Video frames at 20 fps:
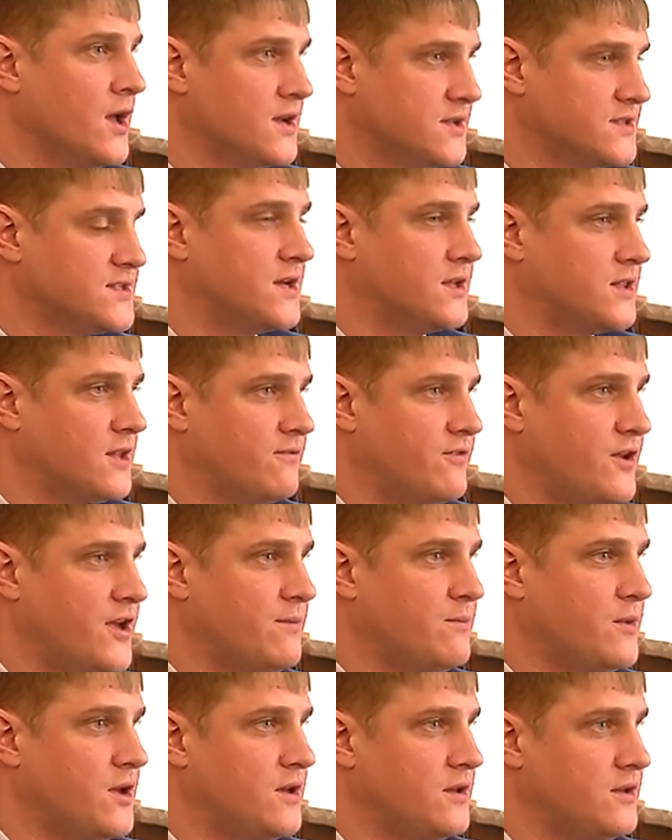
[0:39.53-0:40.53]
за это
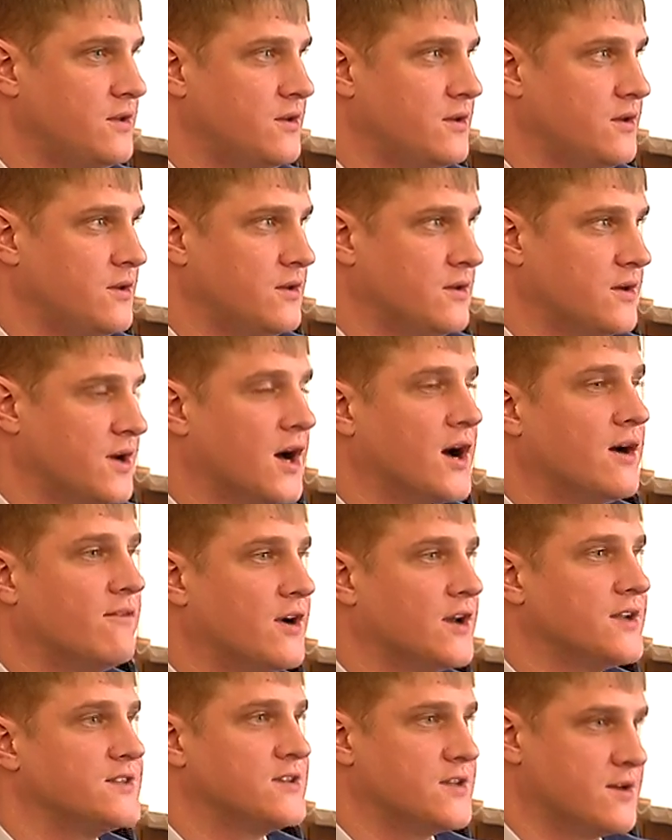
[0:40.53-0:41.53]
время и
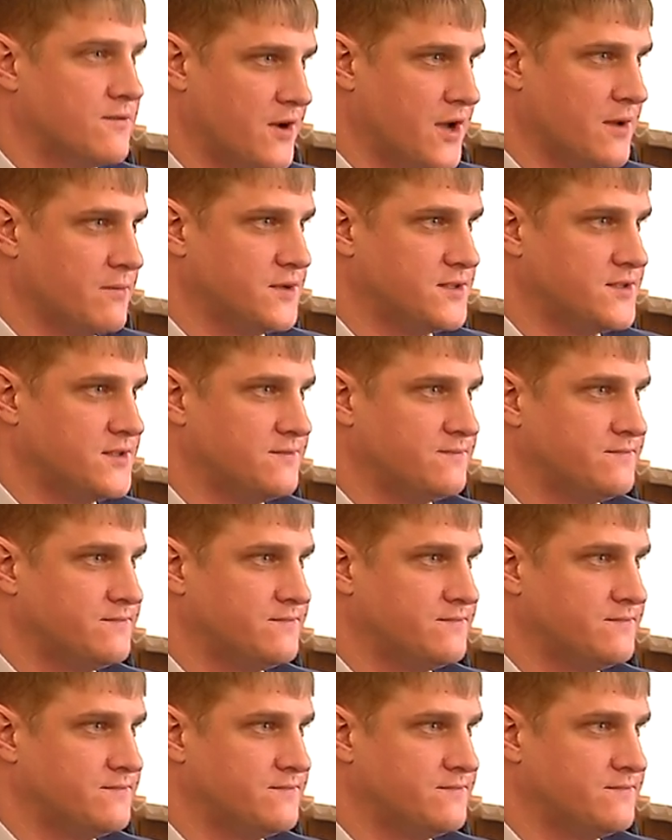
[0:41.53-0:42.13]
какова раскрываемость?